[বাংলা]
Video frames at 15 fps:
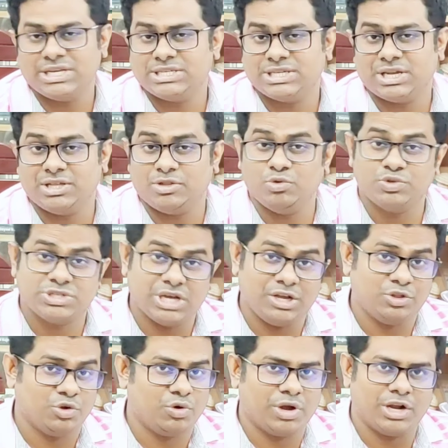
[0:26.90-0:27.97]
চিকিৎসা নিতে
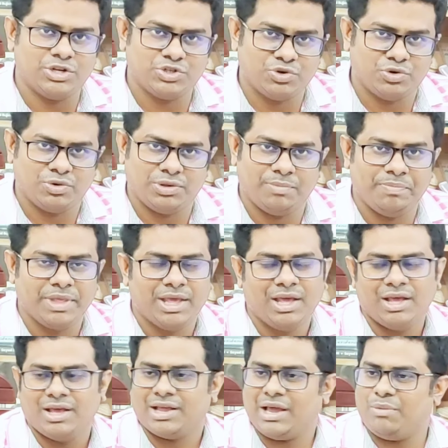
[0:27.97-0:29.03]
উৎসাহিত করার জন্যই
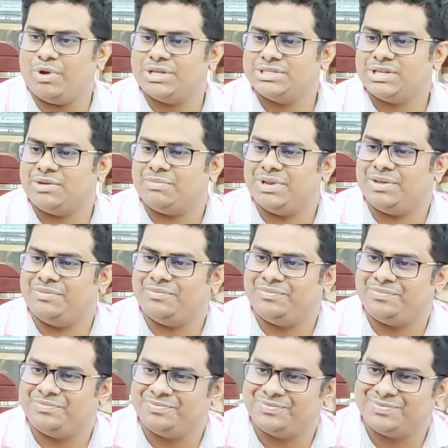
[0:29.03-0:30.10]
কেমন আছেন আপনি
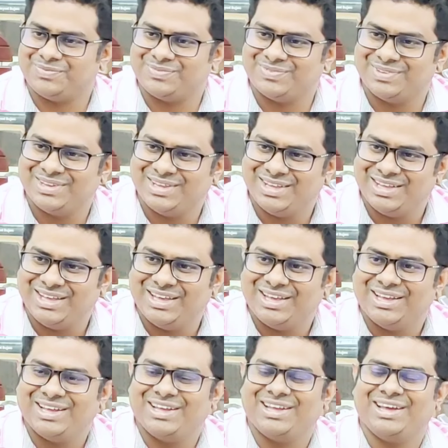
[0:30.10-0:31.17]
আলহামদুলিল্লাহ ভালো আছি আপনি
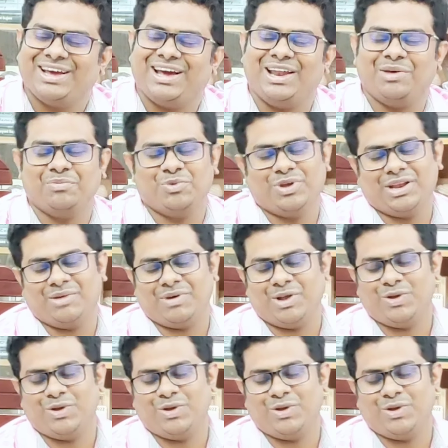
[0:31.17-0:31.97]
কেমন আছেন আলহামদুলিল্লাহ